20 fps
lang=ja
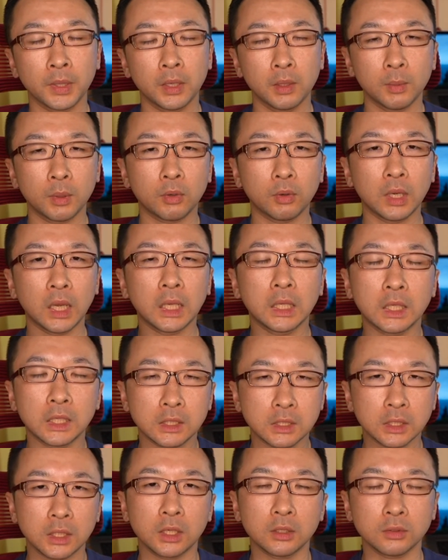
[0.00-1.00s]
まあ、この
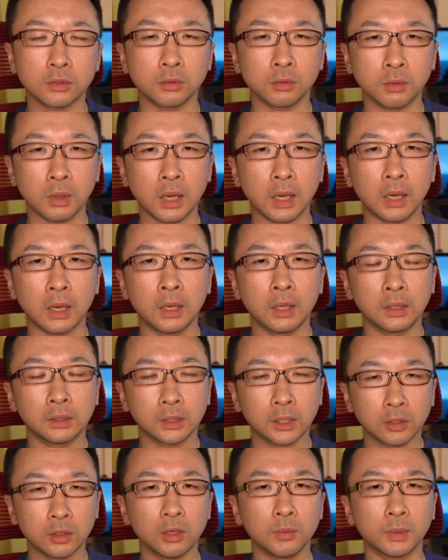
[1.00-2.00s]
アイキャッチ画像は、
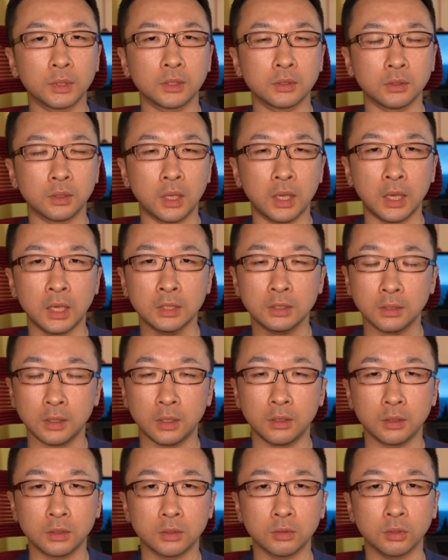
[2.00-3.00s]
例えばですね、
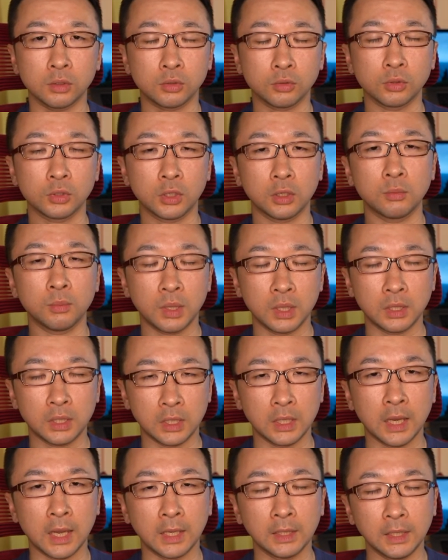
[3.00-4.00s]
SNS とか
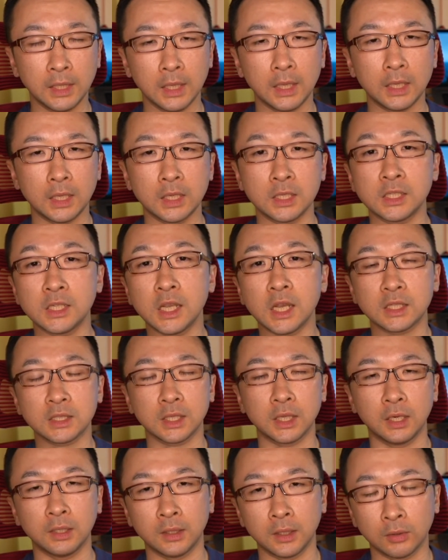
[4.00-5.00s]
ソーシャルメディアでシェア
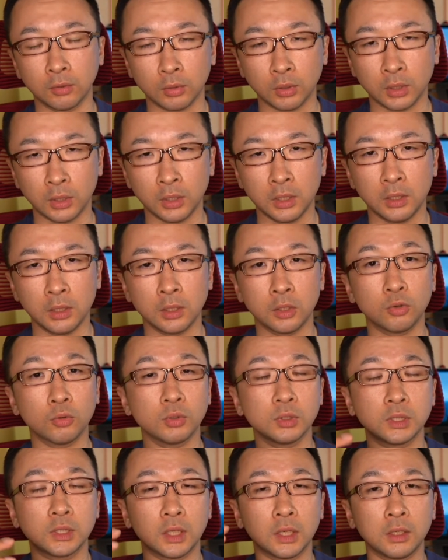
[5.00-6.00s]
された時に表
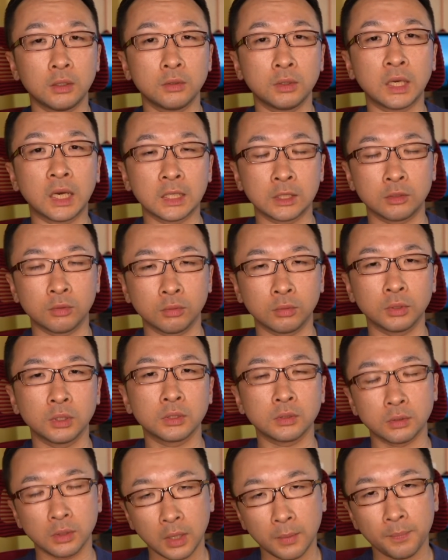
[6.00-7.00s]
示される画像で
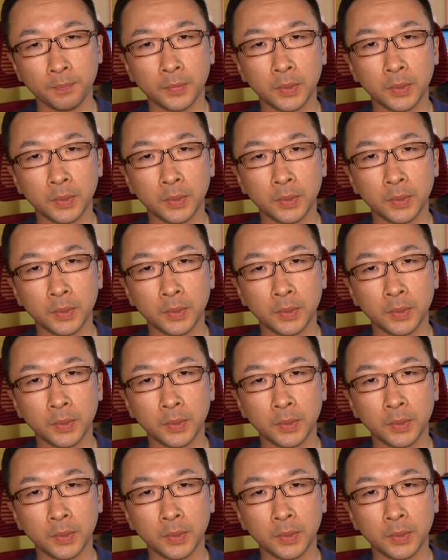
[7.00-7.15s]
すね。